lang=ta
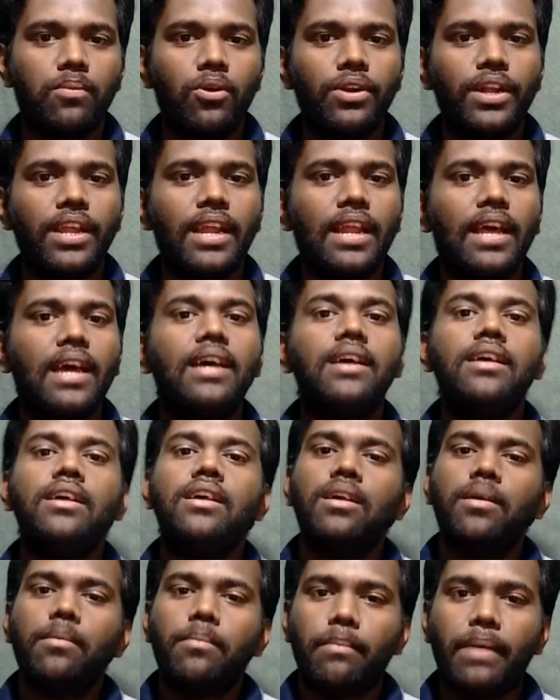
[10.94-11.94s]
போட்டியில
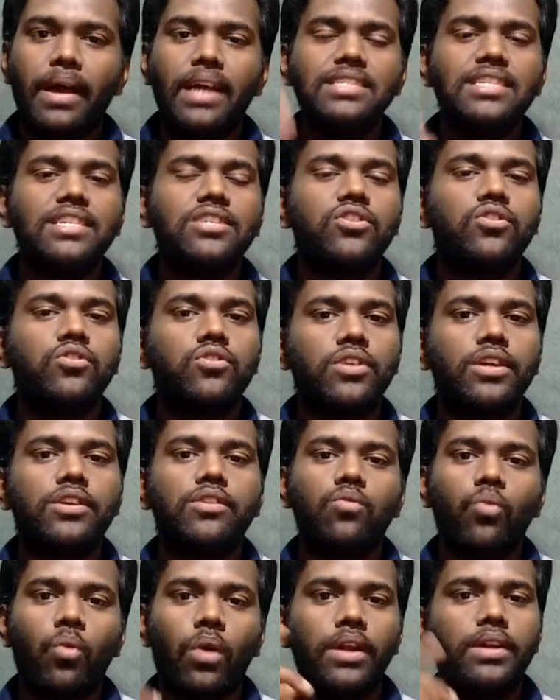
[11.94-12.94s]
மேன்செஸ்டர் யுனைடட்
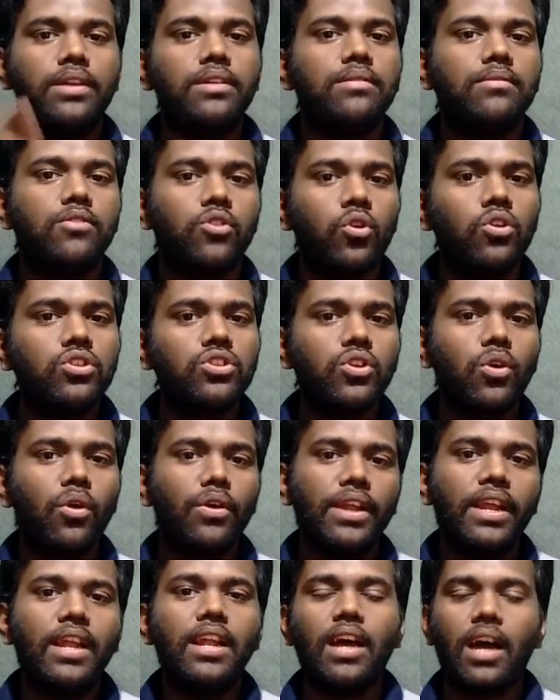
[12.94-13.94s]
ஒன் ரோஸ்டோ
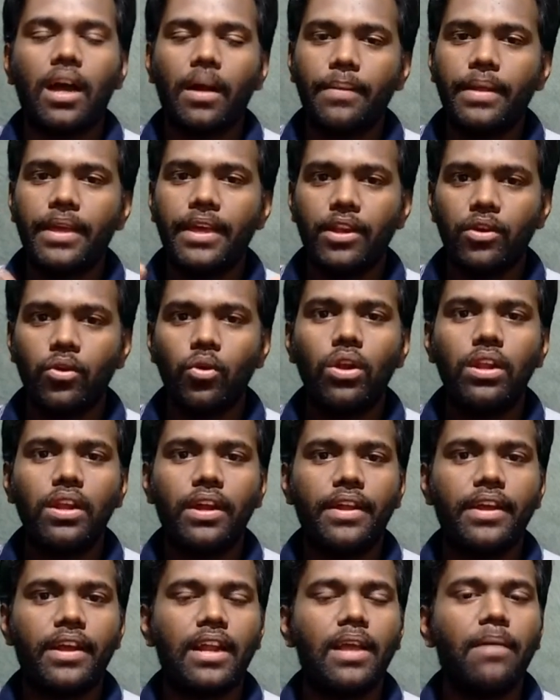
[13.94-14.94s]
நில் அப்படிங்கிற கோல்
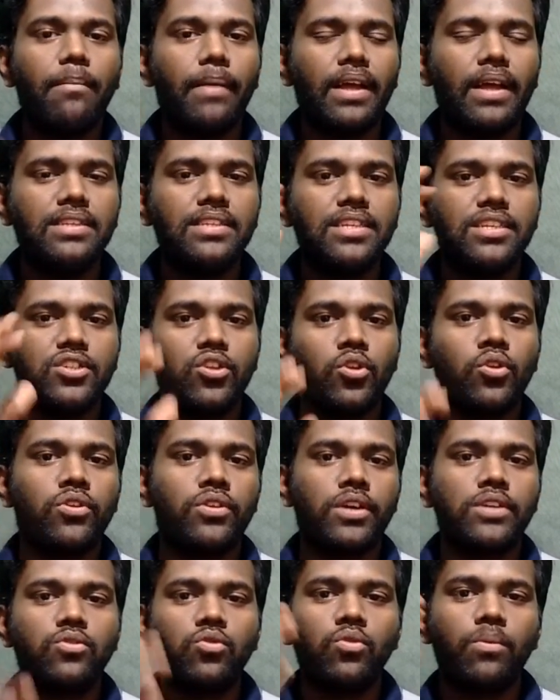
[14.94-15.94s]
கணக்குல மேன்செஸ்டர்
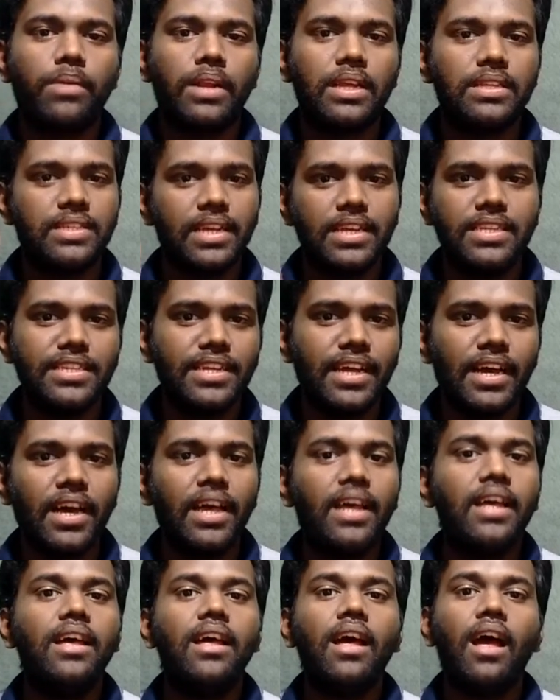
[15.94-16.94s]
யுனைடட் சூப்பரா
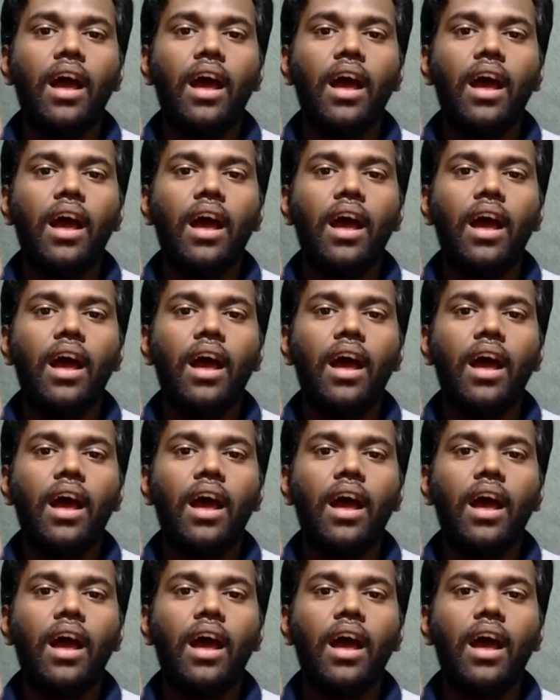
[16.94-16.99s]
ஜெயிச்சிட்டாங்க